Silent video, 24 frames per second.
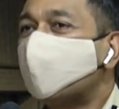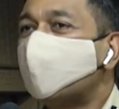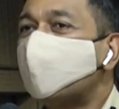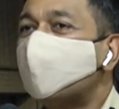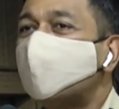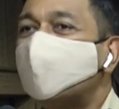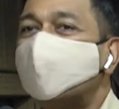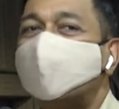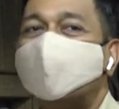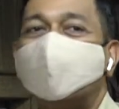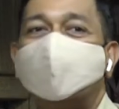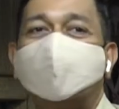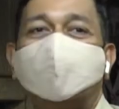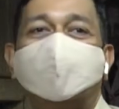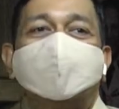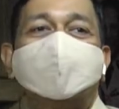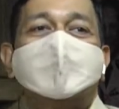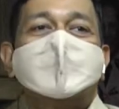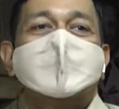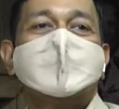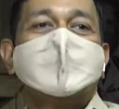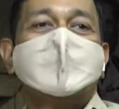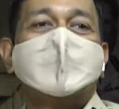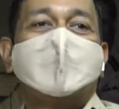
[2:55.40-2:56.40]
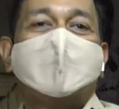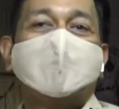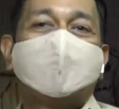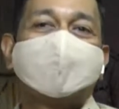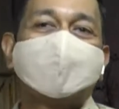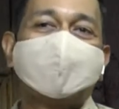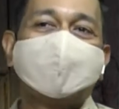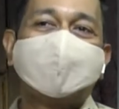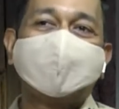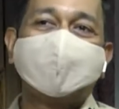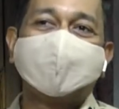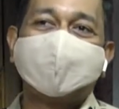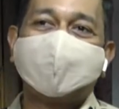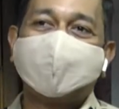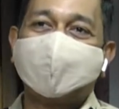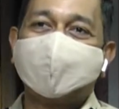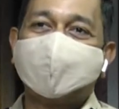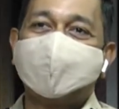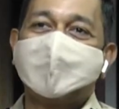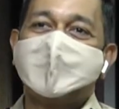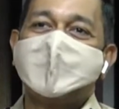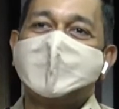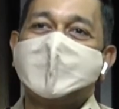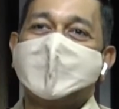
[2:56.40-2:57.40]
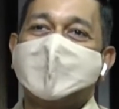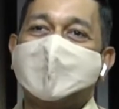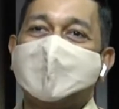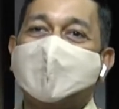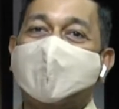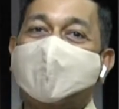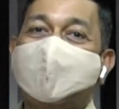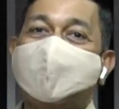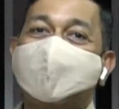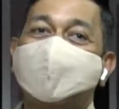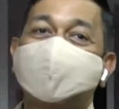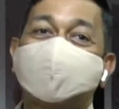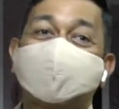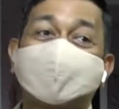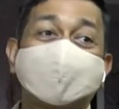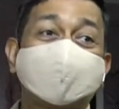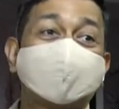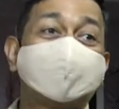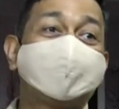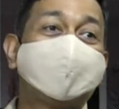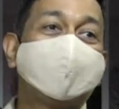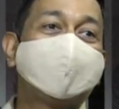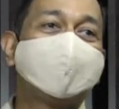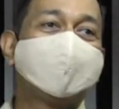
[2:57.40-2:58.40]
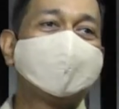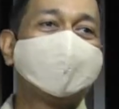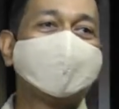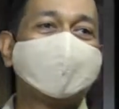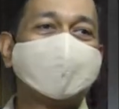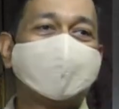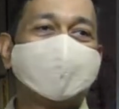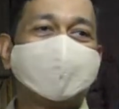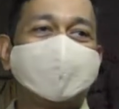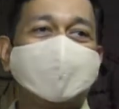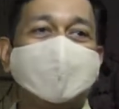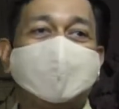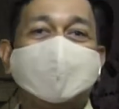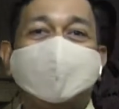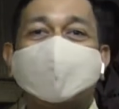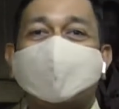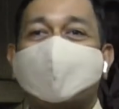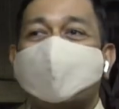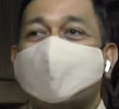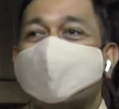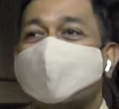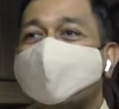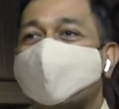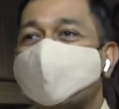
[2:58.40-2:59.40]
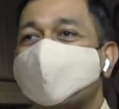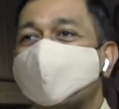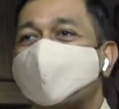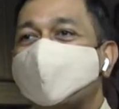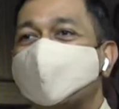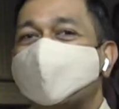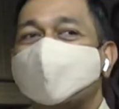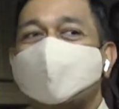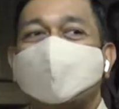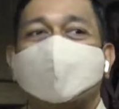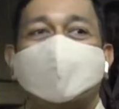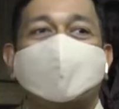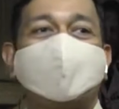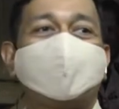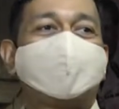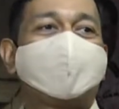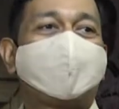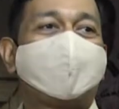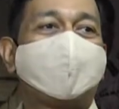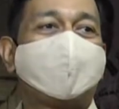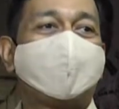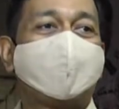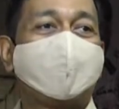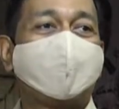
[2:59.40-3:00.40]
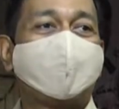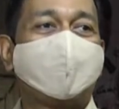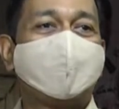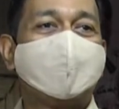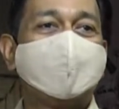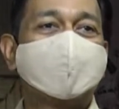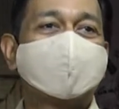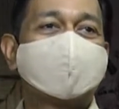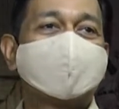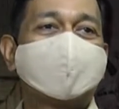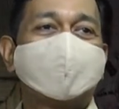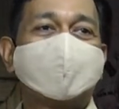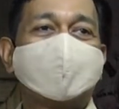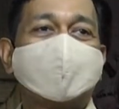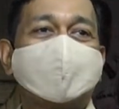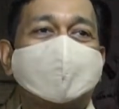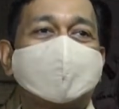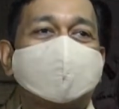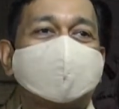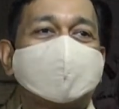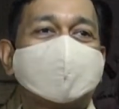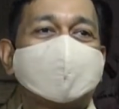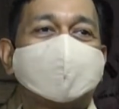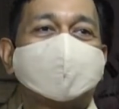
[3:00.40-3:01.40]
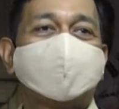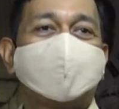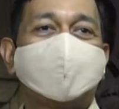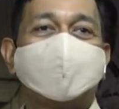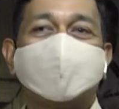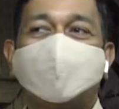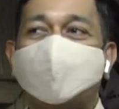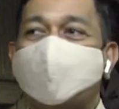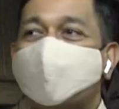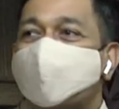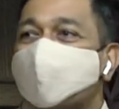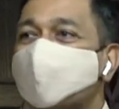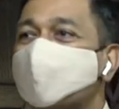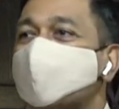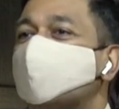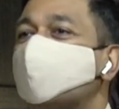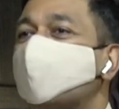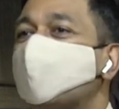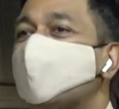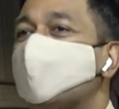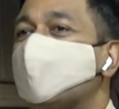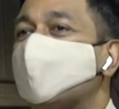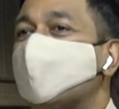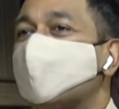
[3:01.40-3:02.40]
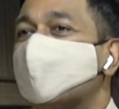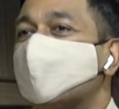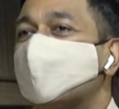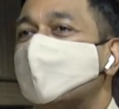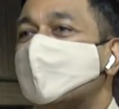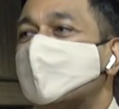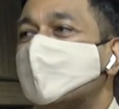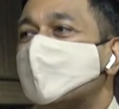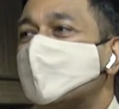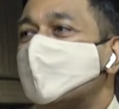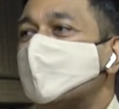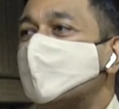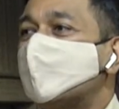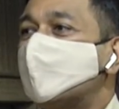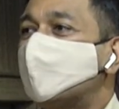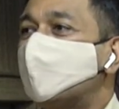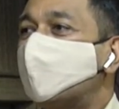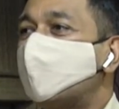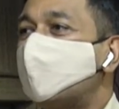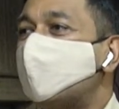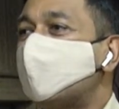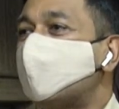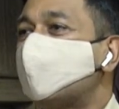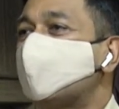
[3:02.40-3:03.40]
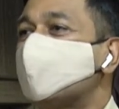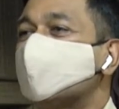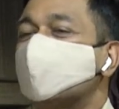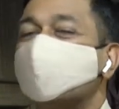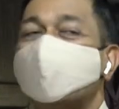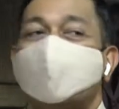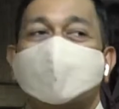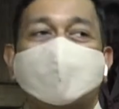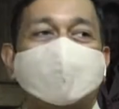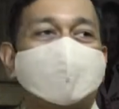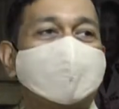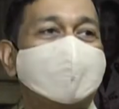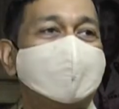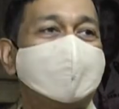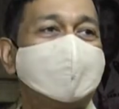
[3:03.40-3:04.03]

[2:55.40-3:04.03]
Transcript: இன்னும் அதில் நான் டிஸ்கஸ் பண்ணும் மேலே கேட்கணும் இல்லை கொலீக்ஸ் கூட டிஸ்கஸ் பண்ணும் ஒன்றுமே சொல்லலையா உடனேவே சொன்னார்